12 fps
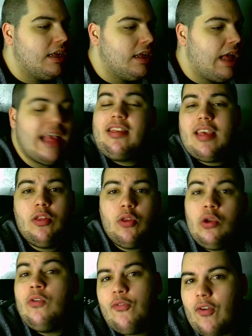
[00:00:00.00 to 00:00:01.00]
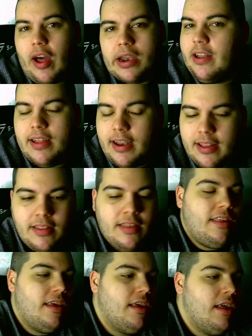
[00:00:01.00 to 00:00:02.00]
eh, essendo non fan della
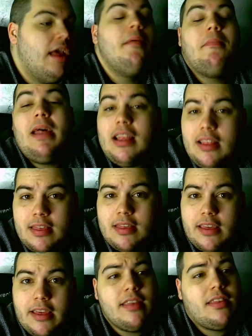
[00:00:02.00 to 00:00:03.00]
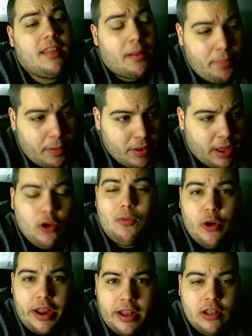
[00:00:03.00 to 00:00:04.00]
DC. Ma la DC sta pian piano
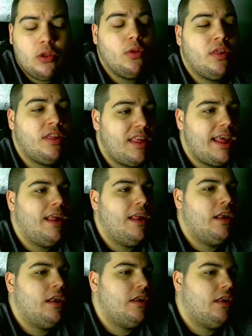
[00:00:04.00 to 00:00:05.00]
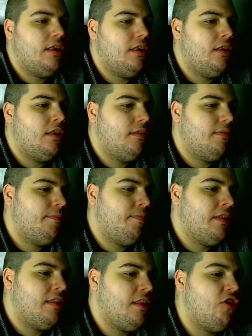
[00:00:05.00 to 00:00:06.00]
morendo. Se
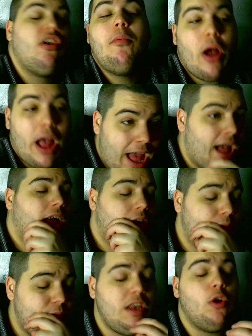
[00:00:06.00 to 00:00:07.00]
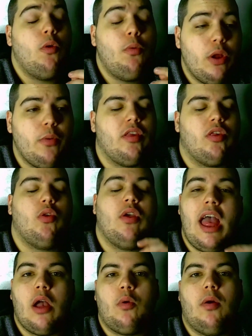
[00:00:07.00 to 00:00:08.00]
diciamo, ah, vi dico pure questo,
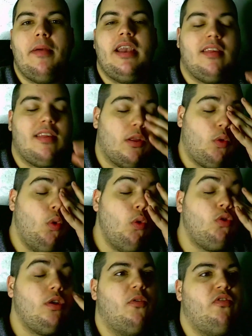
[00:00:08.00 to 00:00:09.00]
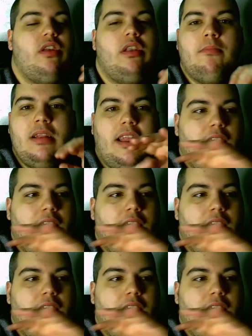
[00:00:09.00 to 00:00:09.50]
che Aquaman è stato l'ultimo film